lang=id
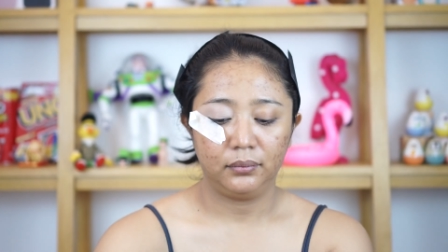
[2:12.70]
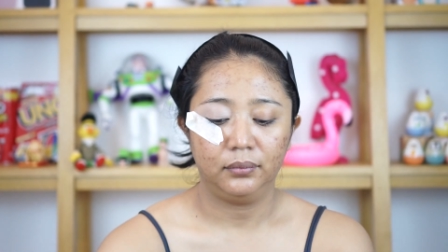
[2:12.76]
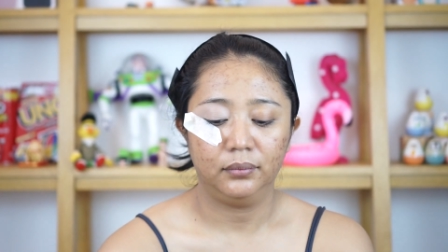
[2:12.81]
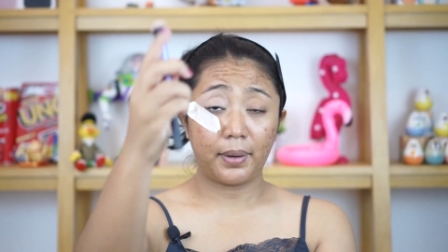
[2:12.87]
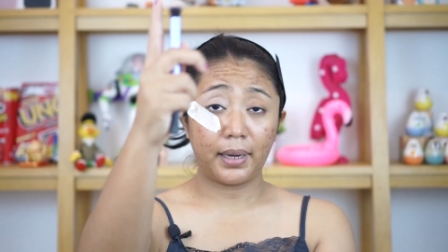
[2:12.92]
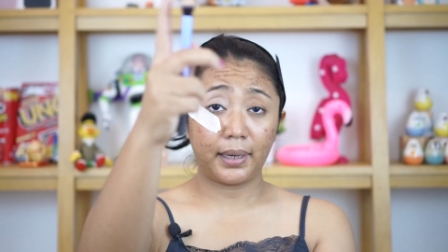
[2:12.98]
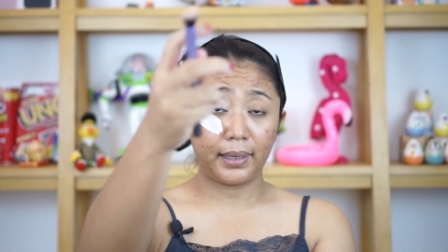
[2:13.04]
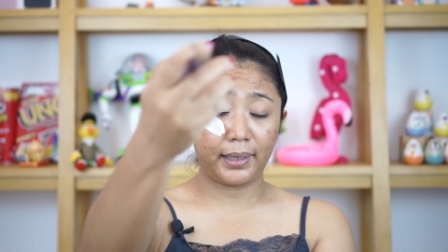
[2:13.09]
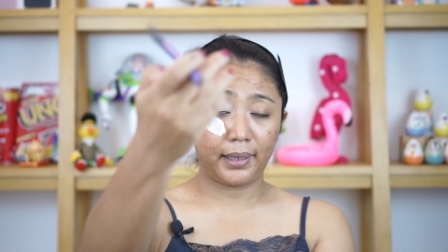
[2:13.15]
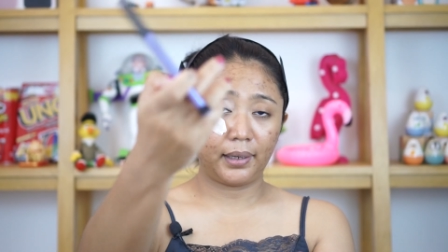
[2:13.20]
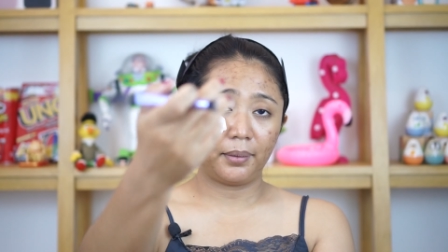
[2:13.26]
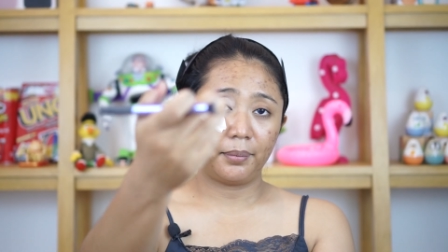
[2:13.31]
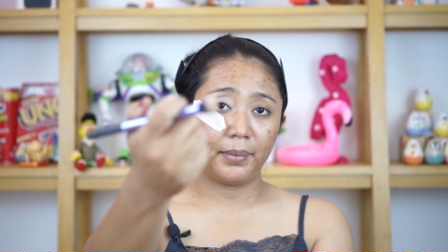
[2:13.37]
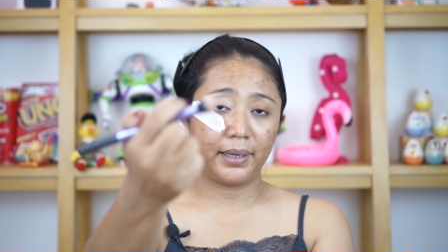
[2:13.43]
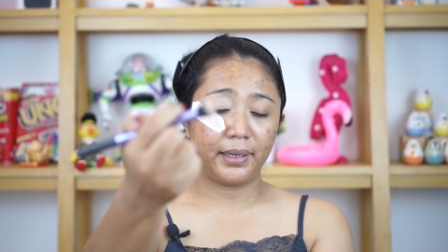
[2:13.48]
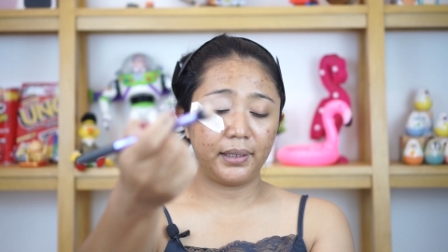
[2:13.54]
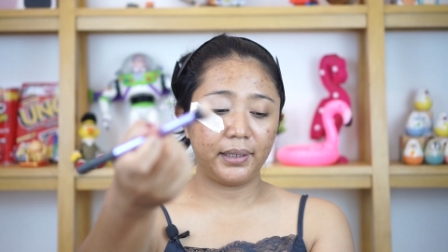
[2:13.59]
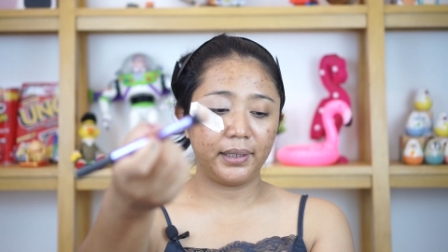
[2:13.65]
pakai
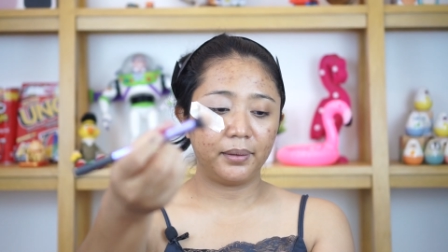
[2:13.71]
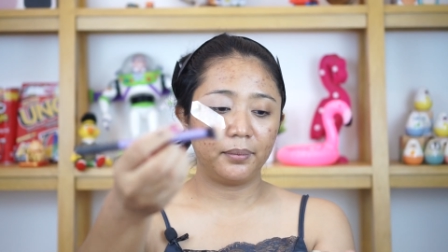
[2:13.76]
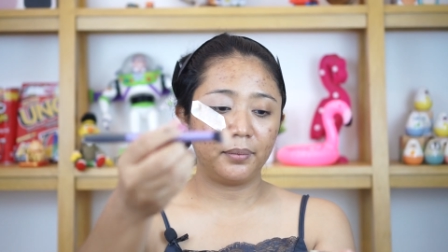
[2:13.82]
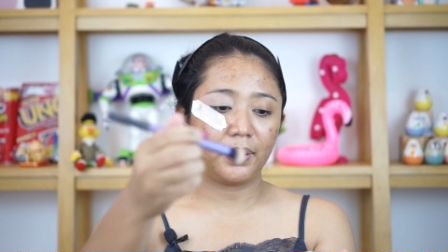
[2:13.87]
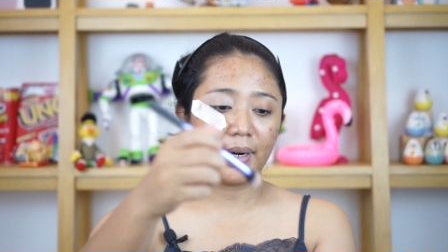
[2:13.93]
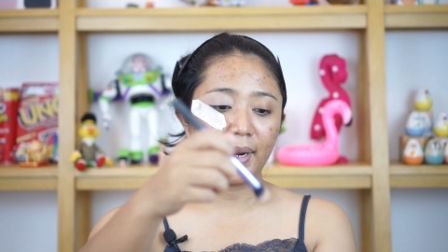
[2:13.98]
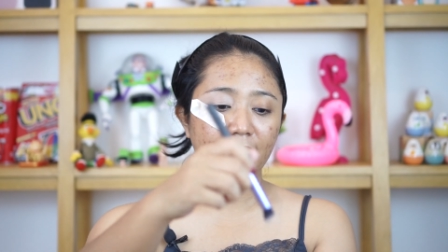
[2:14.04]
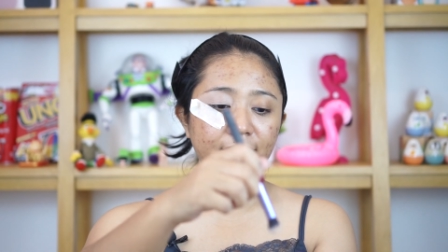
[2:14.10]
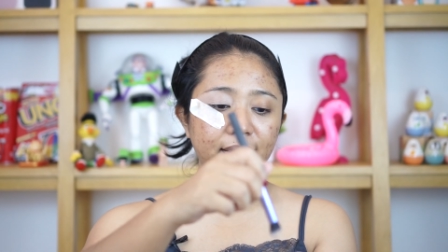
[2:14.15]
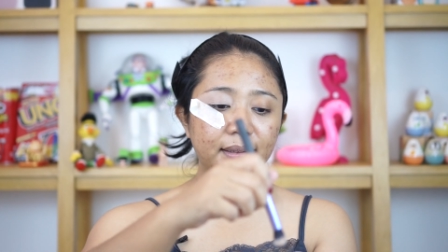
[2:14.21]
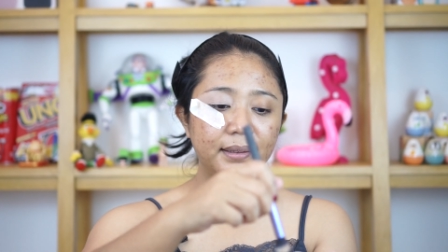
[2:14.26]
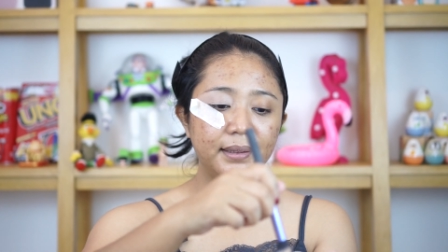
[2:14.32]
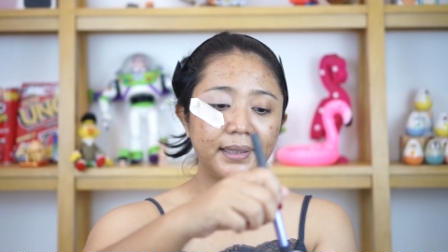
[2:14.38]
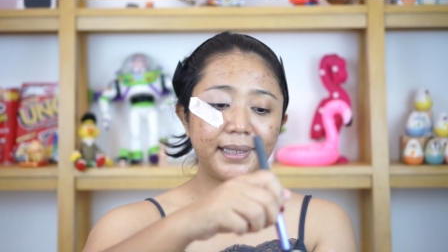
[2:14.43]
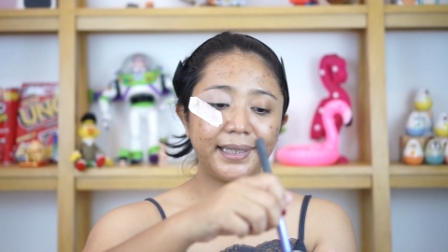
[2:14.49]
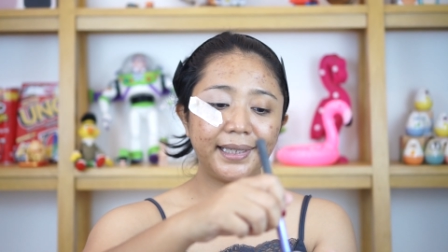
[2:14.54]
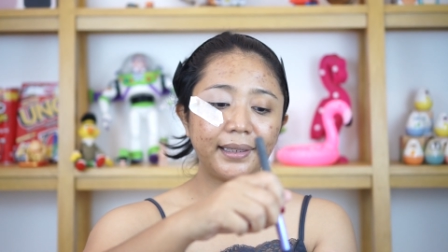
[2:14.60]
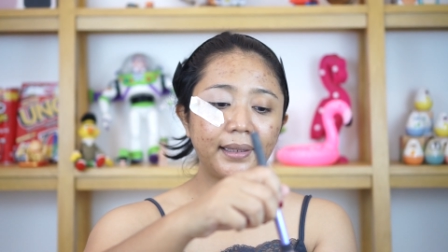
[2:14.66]
blending brush
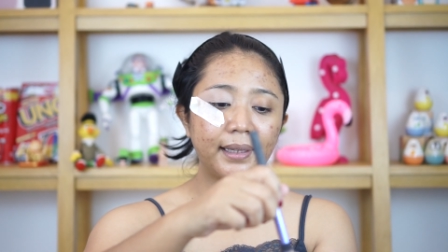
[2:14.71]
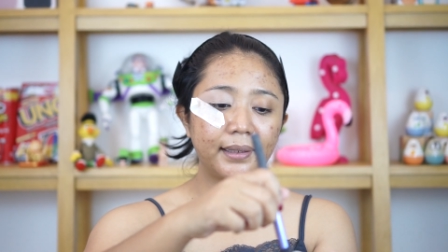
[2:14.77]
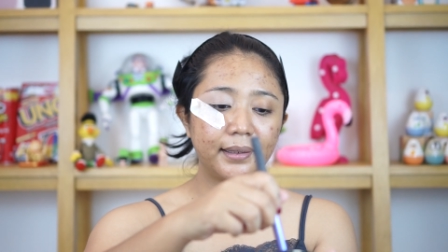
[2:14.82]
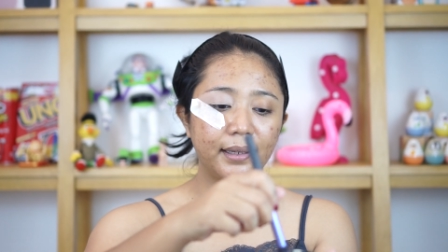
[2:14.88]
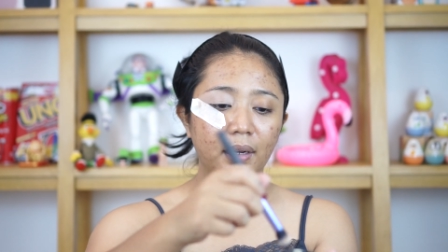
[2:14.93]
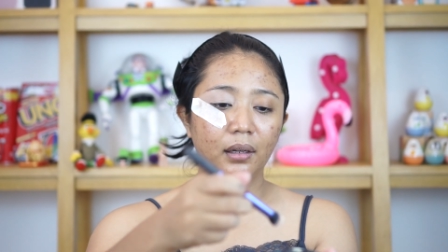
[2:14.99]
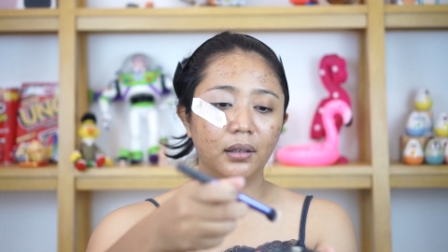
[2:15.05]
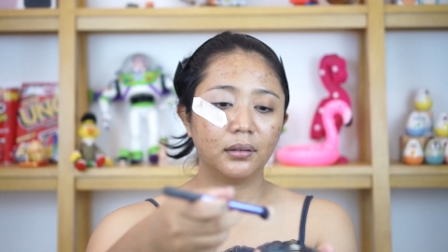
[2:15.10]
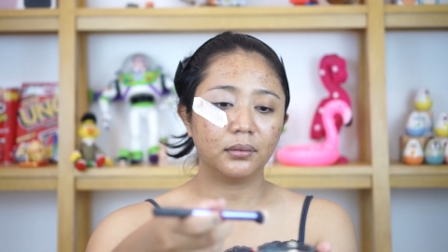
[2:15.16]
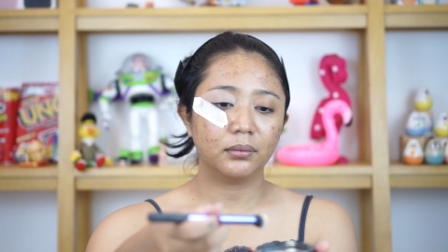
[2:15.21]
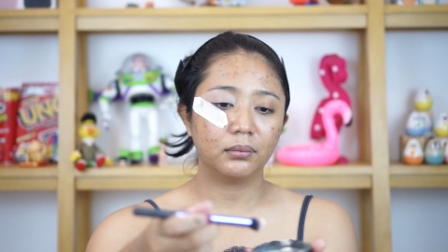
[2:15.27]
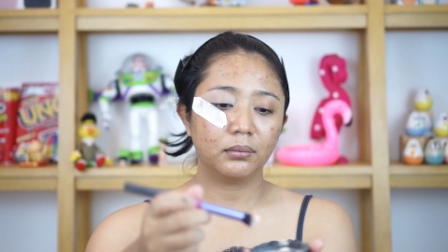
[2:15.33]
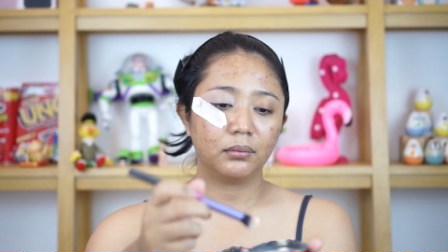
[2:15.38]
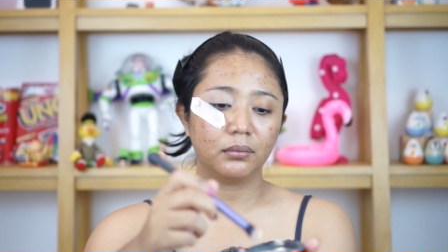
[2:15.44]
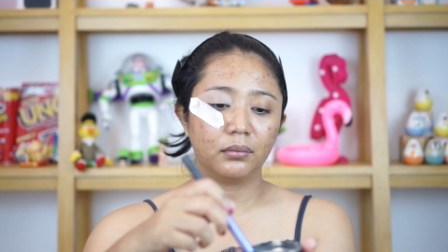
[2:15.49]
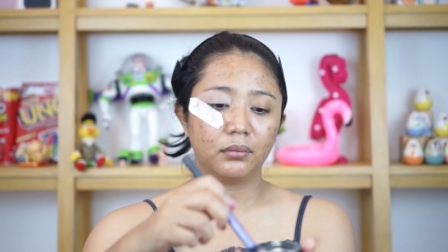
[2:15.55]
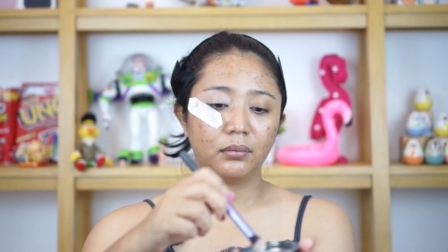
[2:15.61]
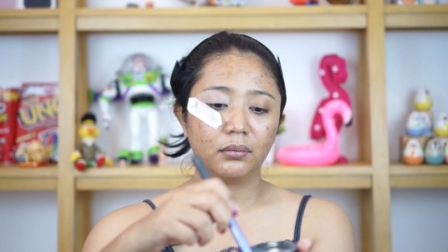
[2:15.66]
sedikit aja.
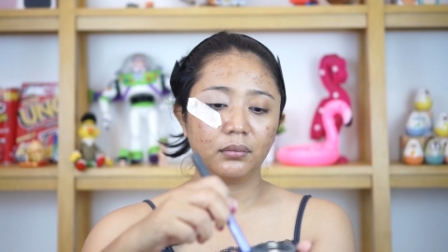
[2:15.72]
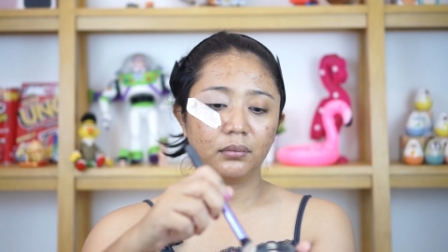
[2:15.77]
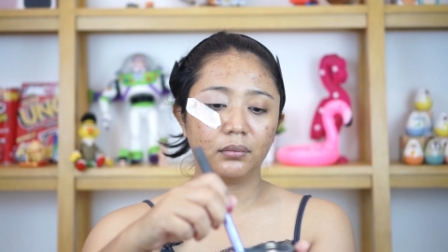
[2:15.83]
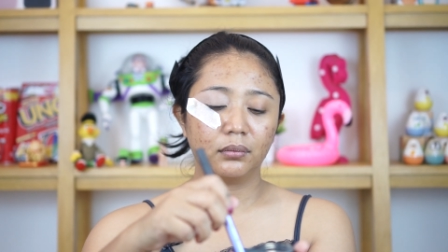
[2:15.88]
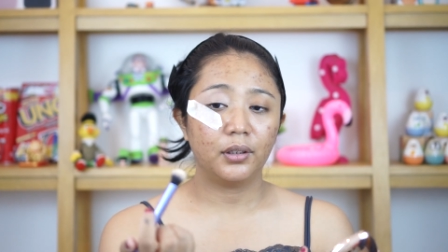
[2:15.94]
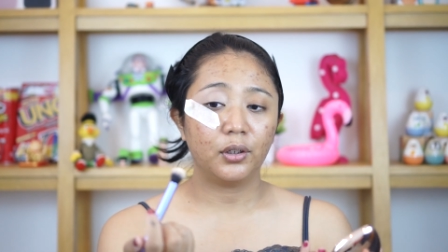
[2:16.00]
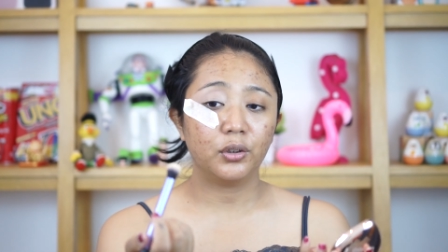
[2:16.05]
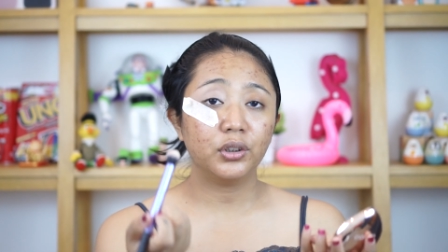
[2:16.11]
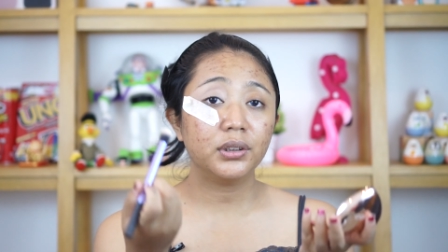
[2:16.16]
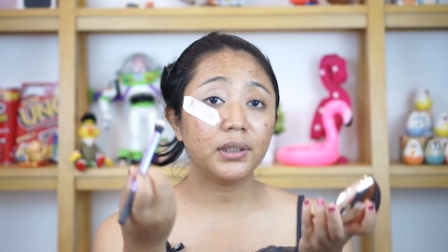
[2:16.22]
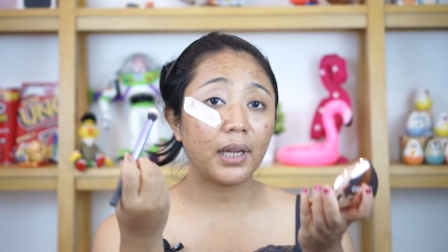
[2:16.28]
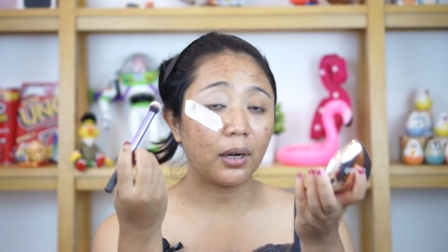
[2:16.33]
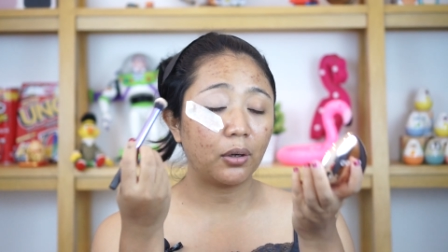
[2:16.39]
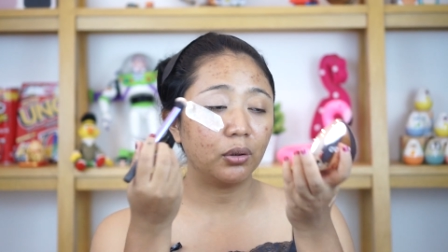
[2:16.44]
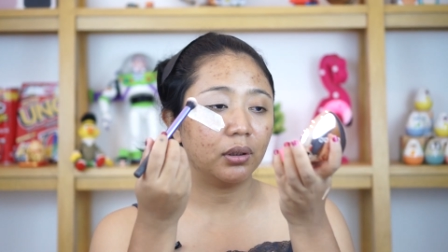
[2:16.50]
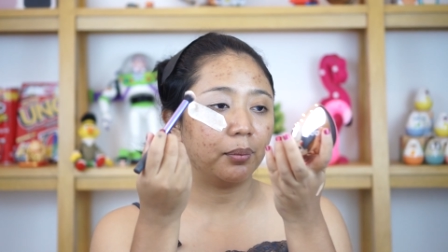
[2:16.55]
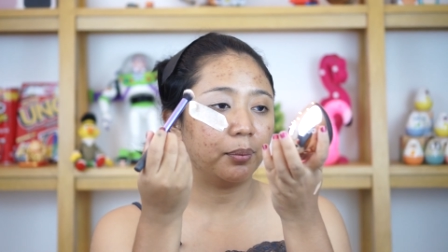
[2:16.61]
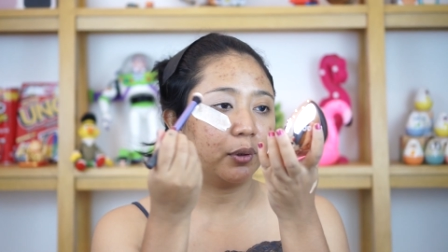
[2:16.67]
Terus
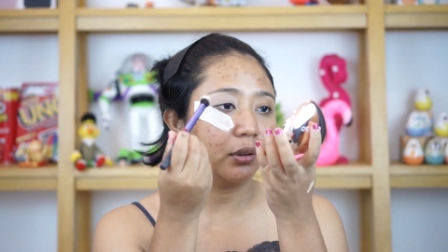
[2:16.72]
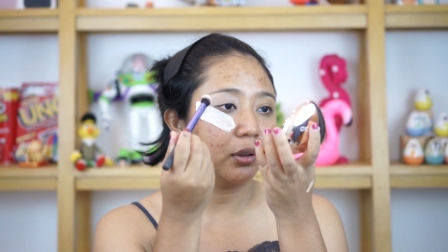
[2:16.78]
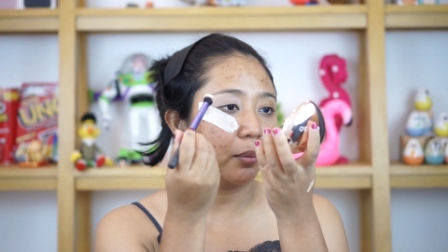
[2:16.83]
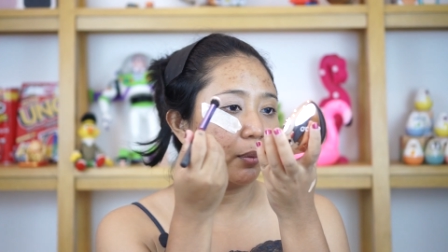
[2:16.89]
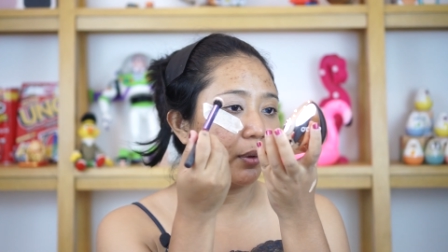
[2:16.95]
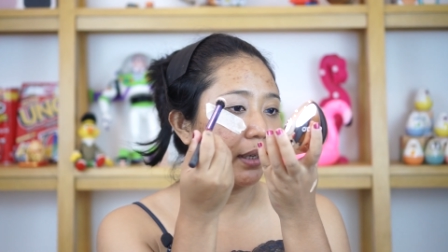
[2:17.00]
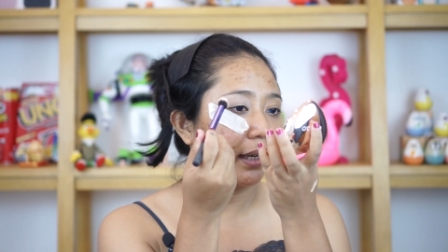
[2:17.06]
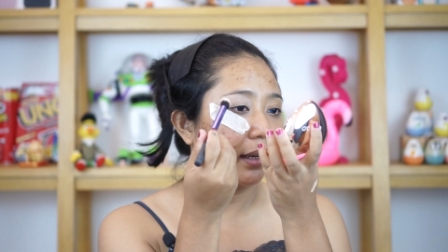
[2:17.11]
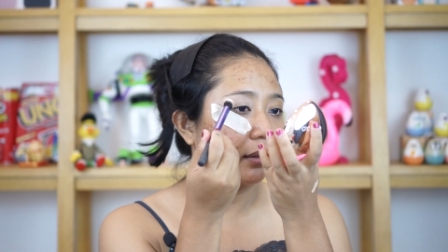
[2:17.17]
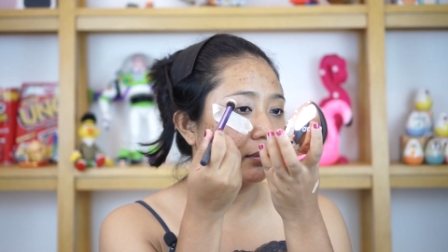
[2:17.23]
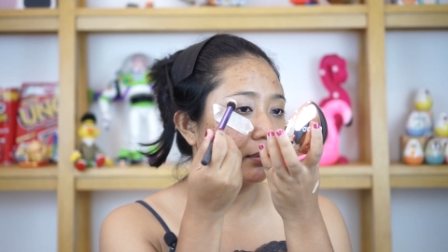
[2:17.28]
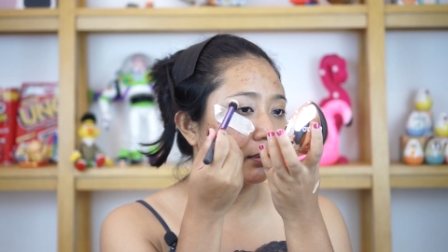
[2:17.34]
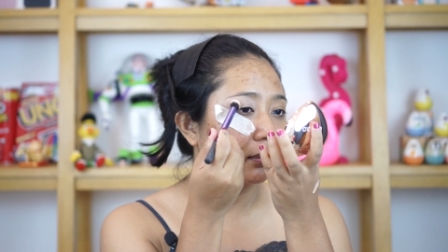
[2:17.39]
aku tepok-tepokin.